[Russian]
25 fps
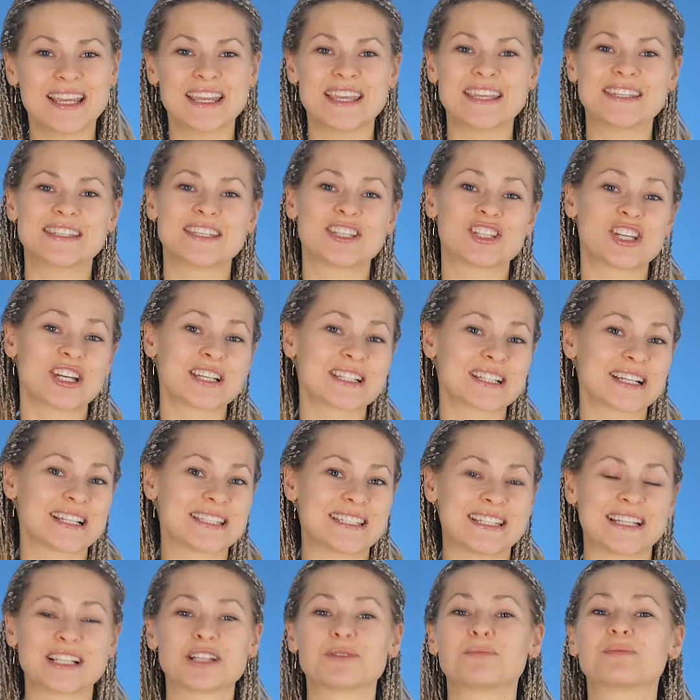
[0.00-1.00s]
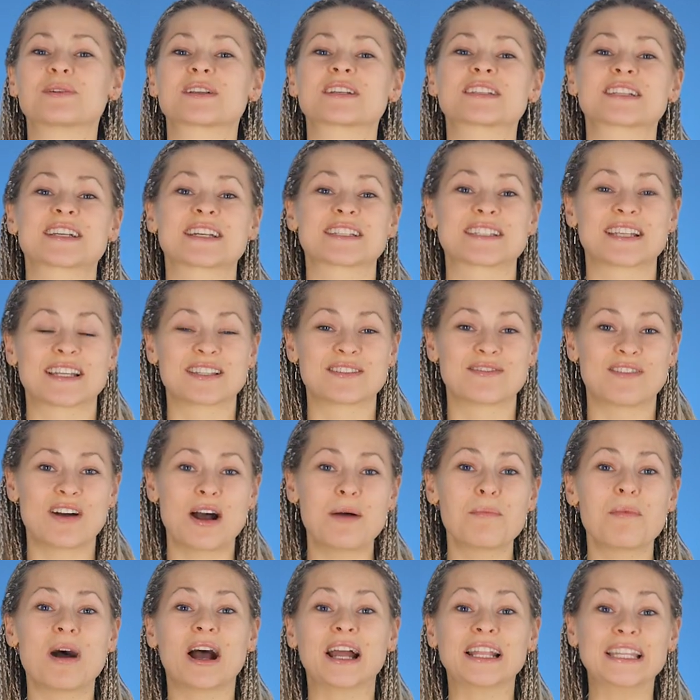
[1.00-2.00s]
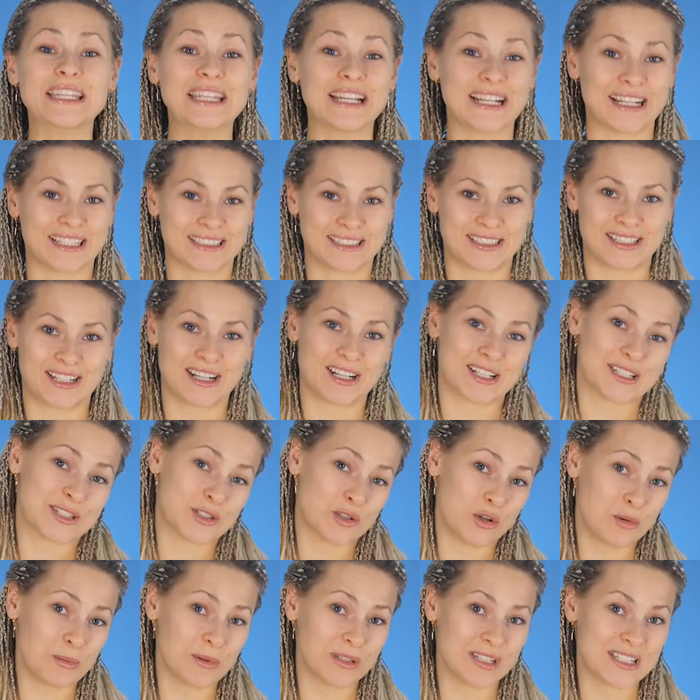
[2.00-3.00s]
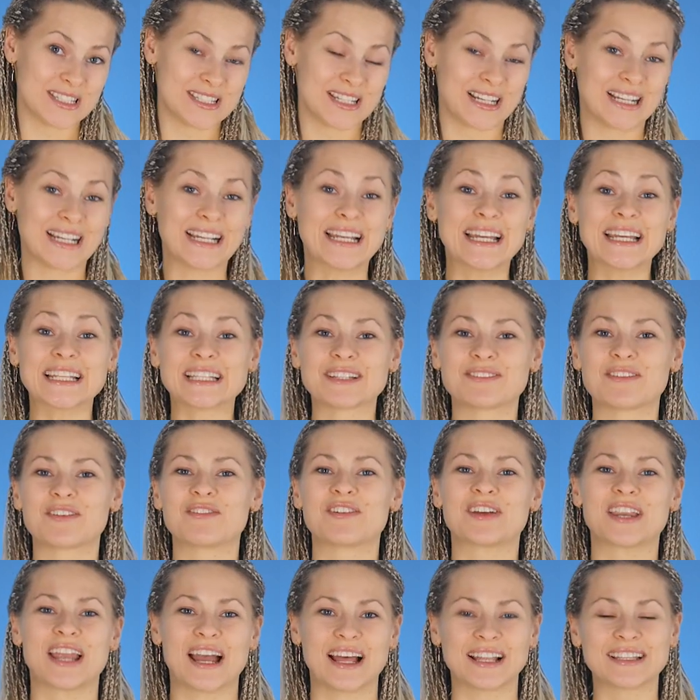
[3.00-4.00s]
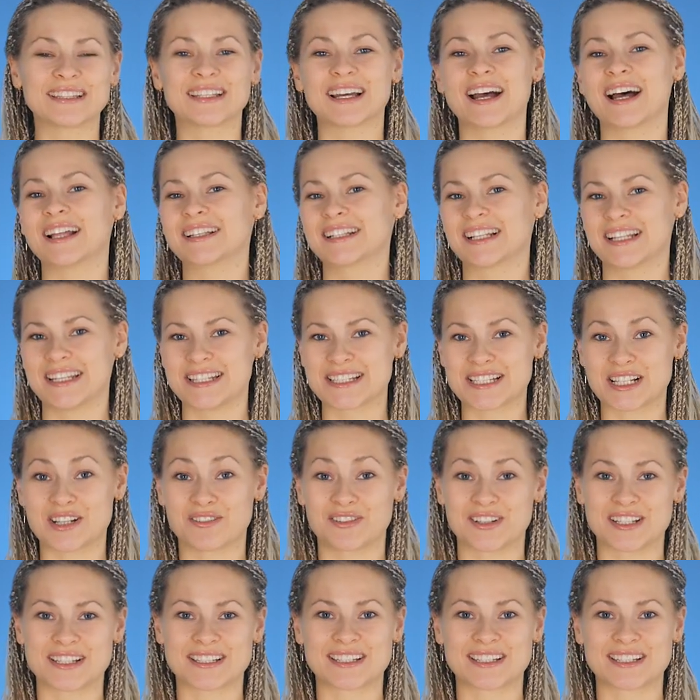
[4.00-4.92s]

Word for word: и сейчас хотела бы рассказать вам о некоторых особенностях этого варианта английского